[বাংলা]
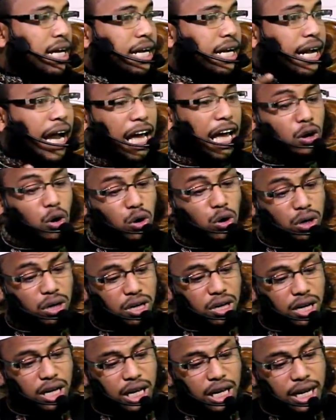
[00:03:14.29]
কারণ
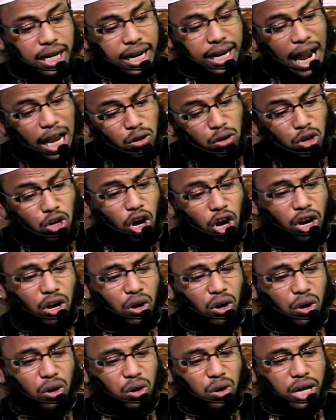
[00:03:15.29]
কারণ হলো
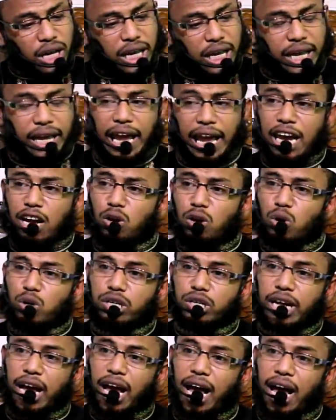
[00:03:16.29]
এই
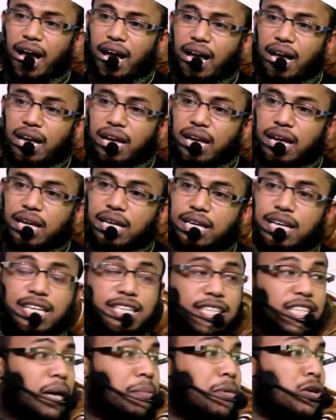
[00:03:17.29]
লোকটা ইসলামী